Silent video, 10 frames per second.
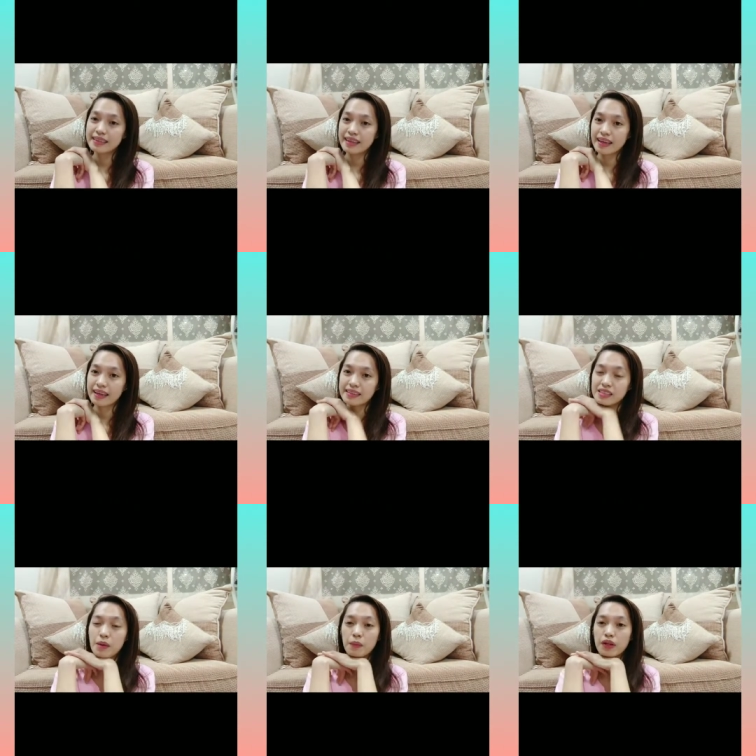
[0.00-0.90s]
And,
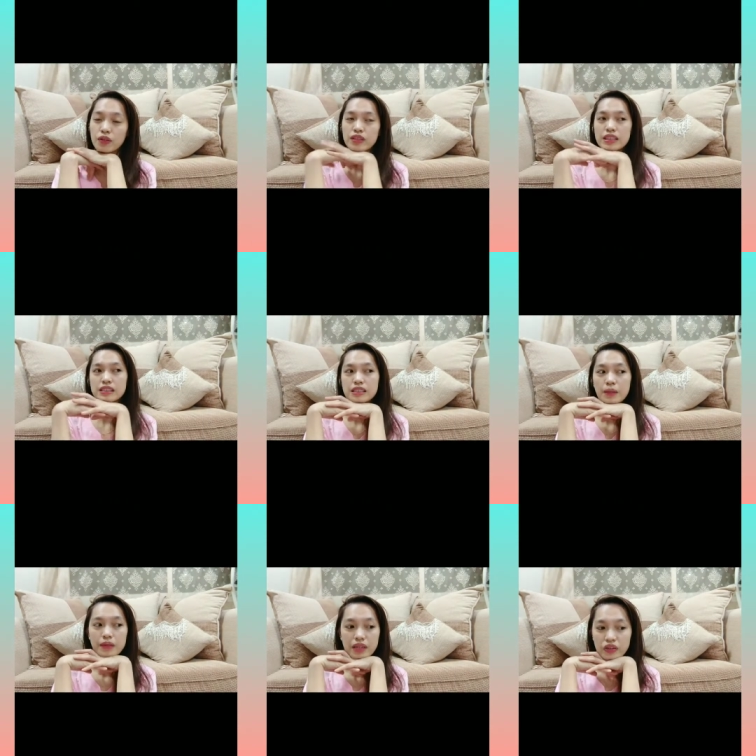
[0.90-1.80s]
syempre, dun kasi
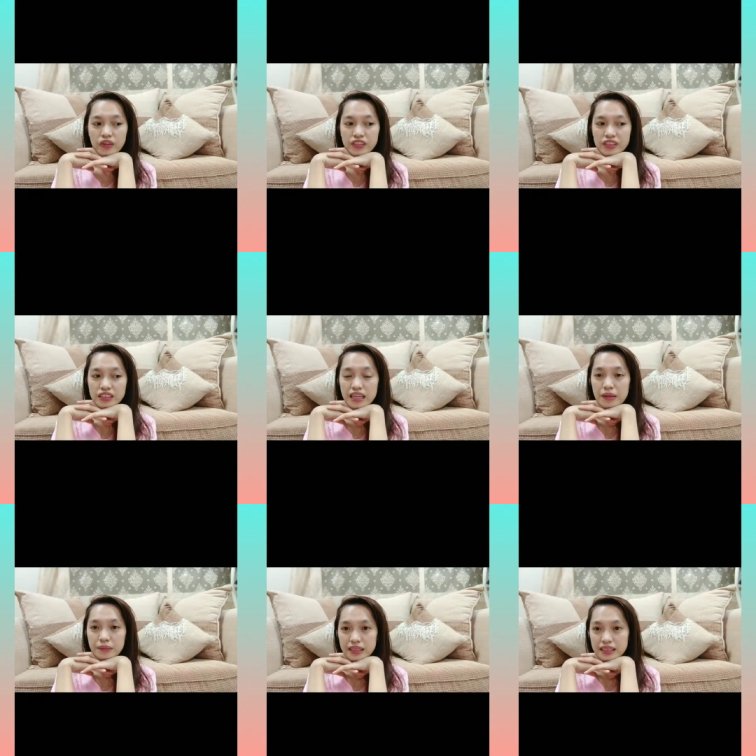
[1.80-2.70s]
sa pinag-order
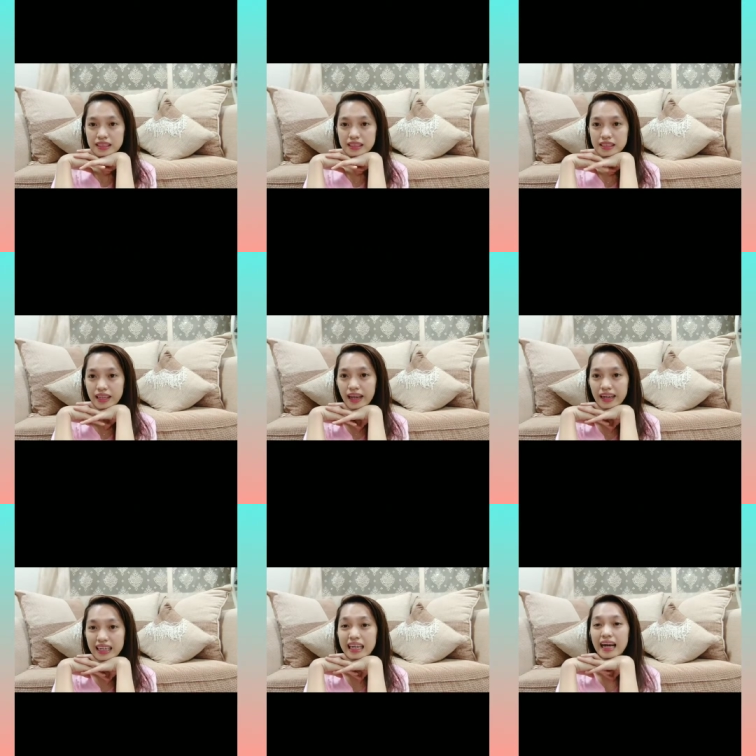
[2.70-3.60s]
namin, eh,
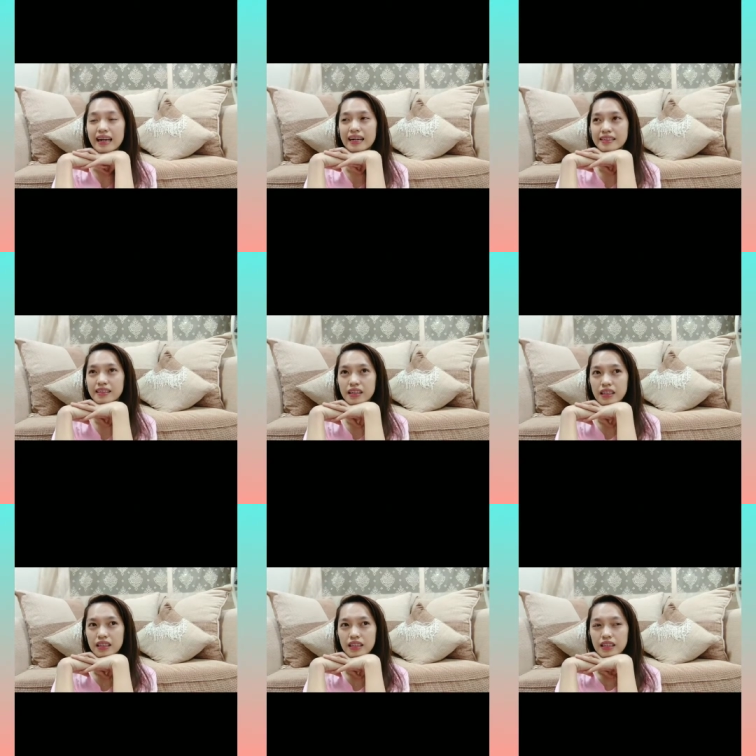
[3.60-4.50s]
kailangan,
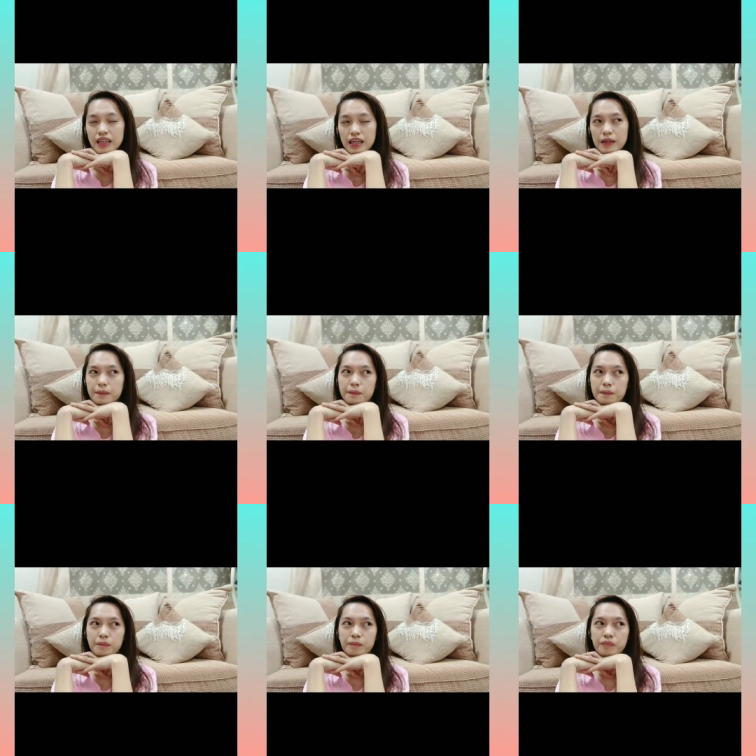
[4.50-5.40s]

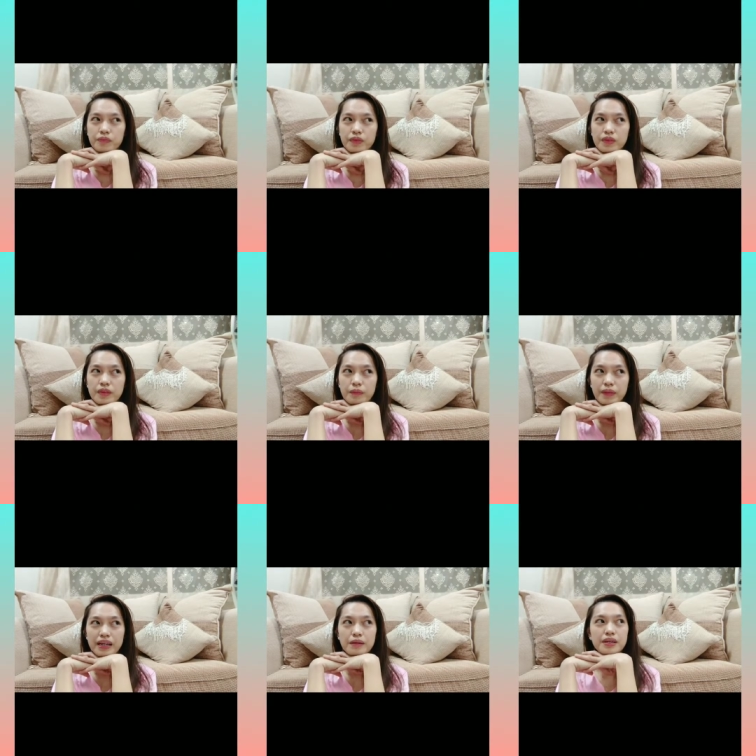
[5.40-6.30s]
um,
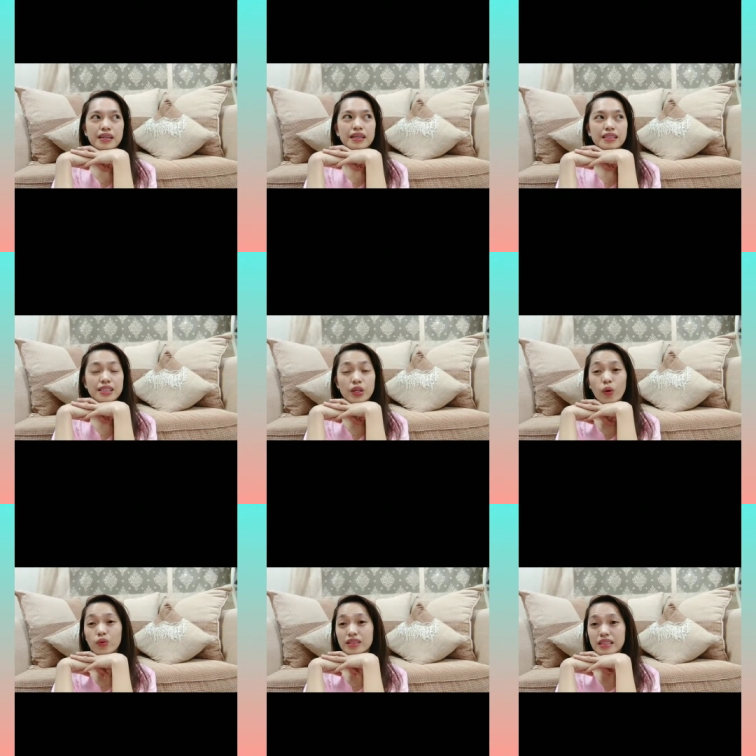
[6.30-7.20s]
para
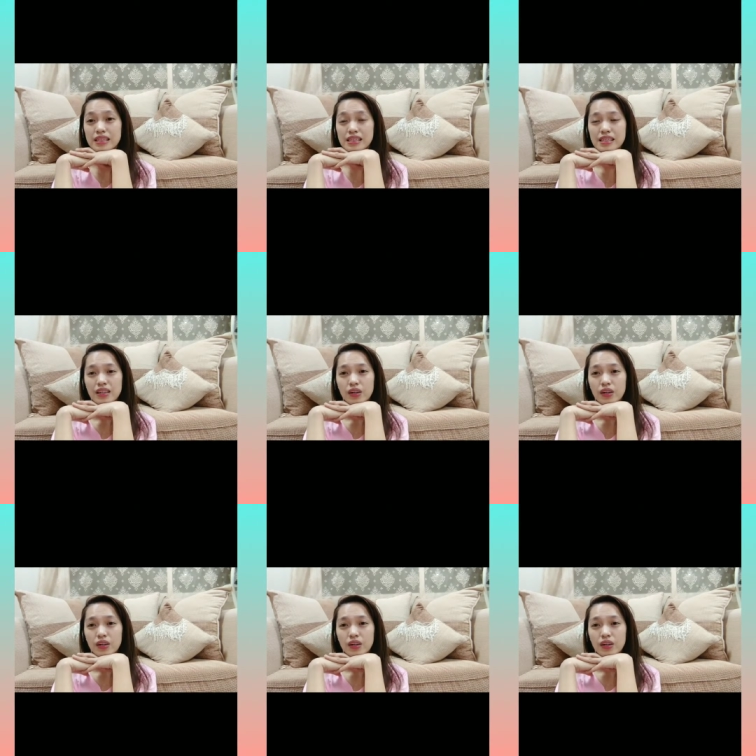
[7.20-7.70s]
magka-COD,